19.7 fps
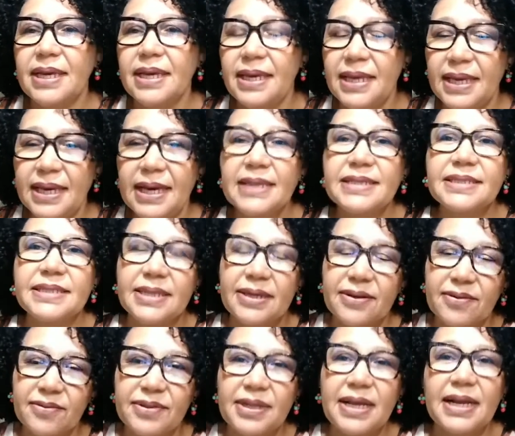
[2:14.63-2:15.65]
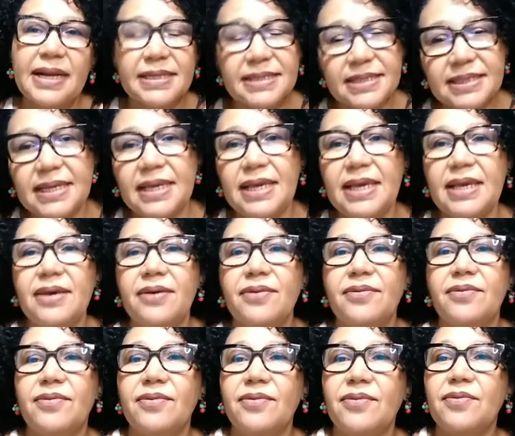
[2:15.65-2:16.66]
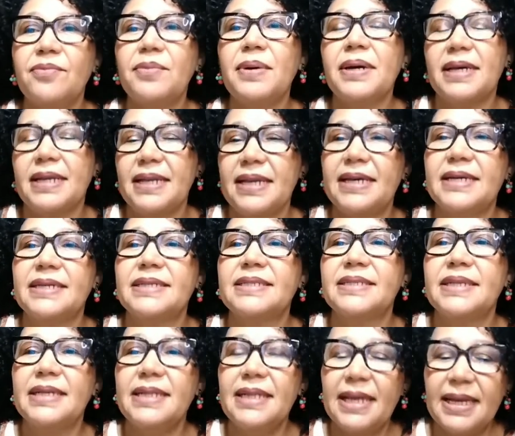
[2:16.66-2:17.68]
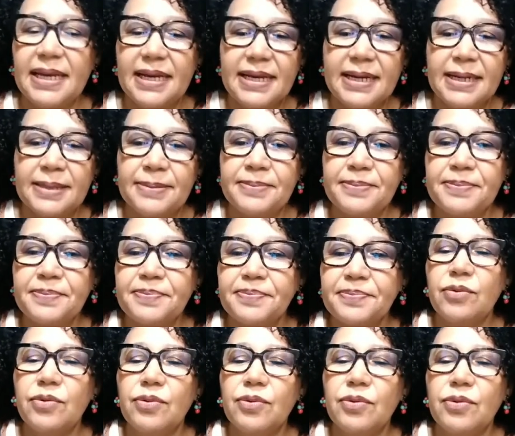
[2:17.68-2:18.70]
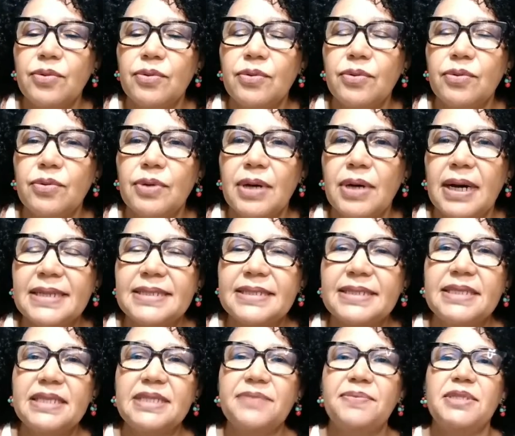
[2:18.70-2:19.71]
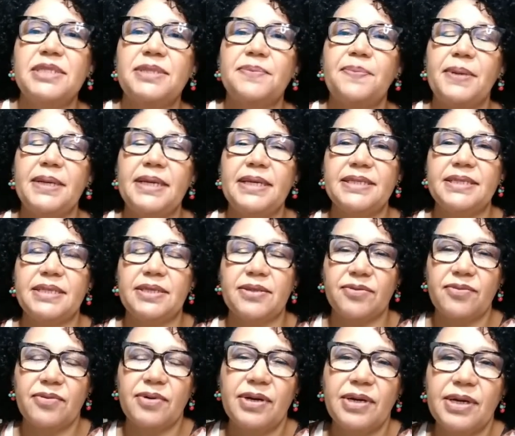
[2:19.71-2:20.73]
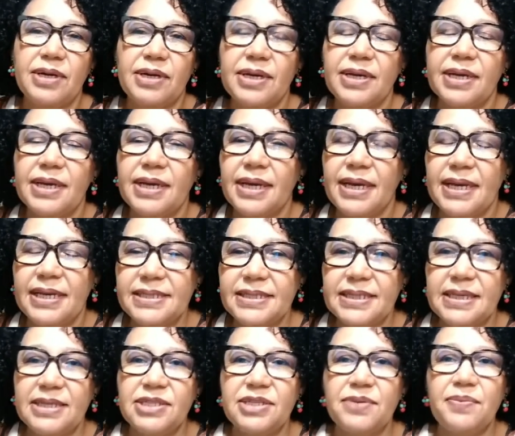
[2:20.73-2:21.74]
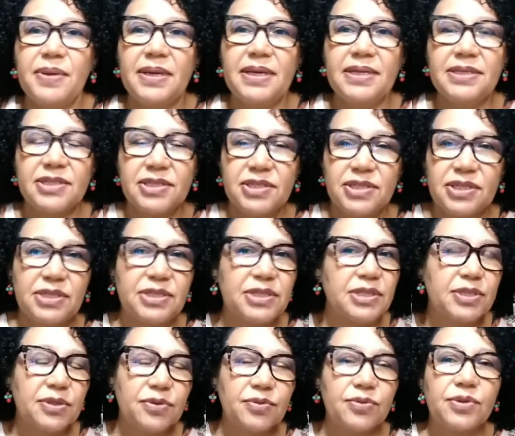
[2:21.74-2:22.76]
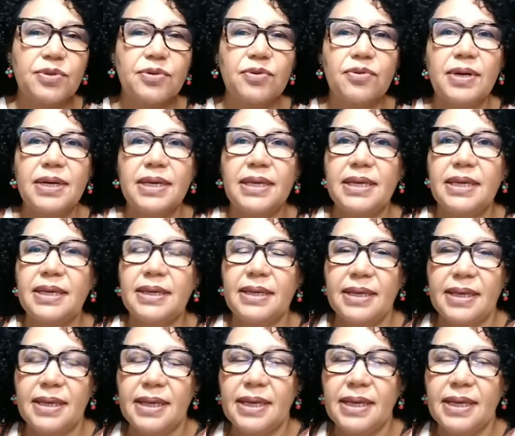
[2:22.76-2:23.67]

em razão dela ser uma criança negra. O racismo explícito, recentemente a gente escutou aí